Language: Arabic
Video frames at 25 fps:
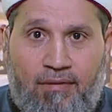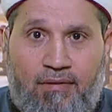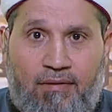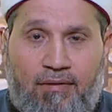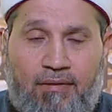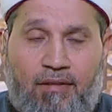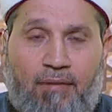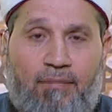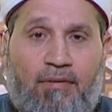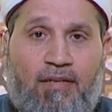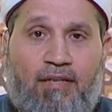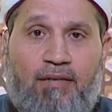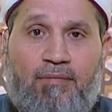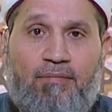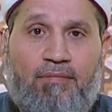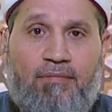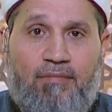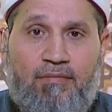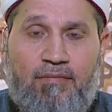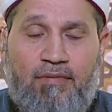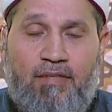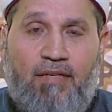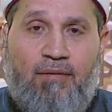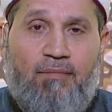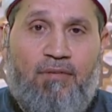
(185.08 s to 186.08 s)
تمام
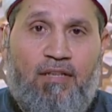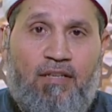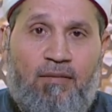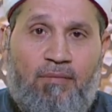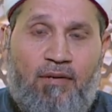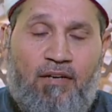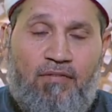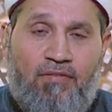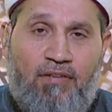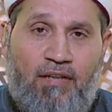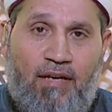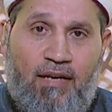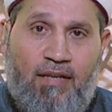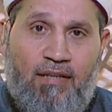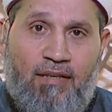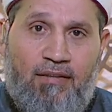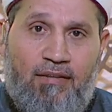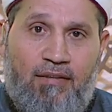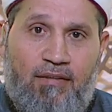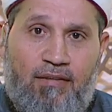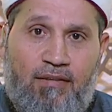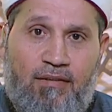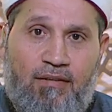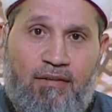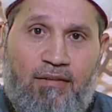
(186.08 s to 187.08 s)
نعمل ايه بقى في الحاله
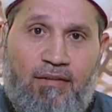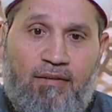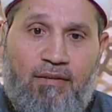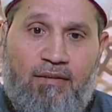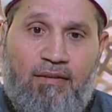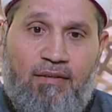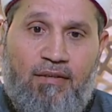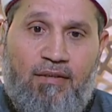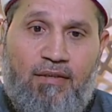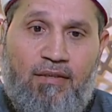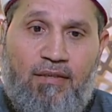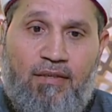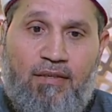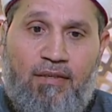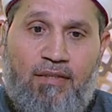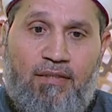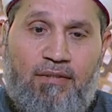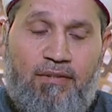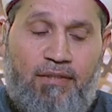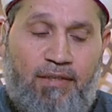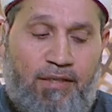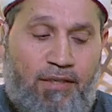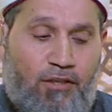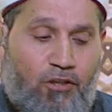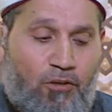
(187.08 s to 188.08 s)
دي
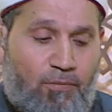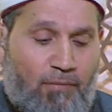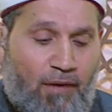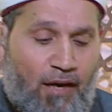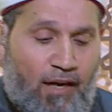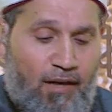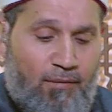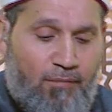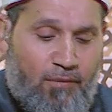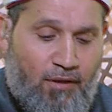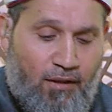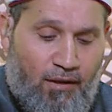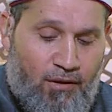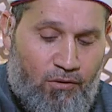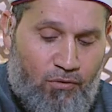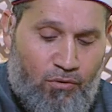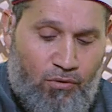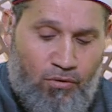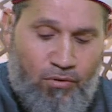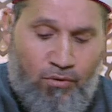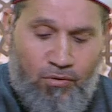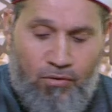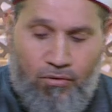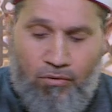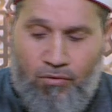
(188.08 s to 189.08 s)
تعيش معاه
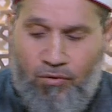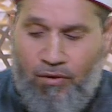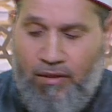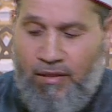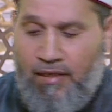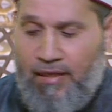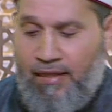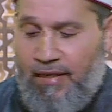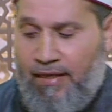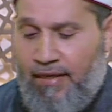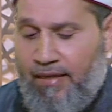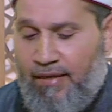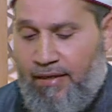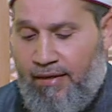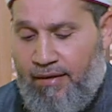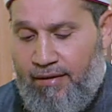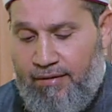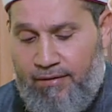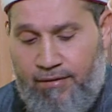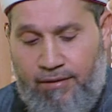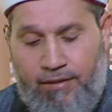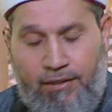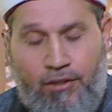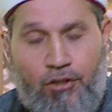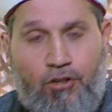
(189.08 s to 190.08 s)
مراته ولا لا
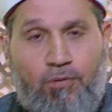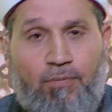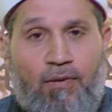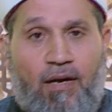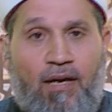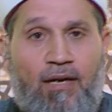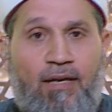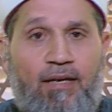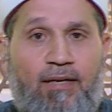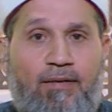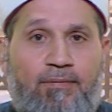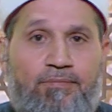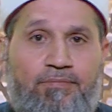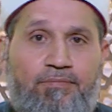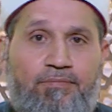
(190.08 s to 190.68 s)
تعيش معاه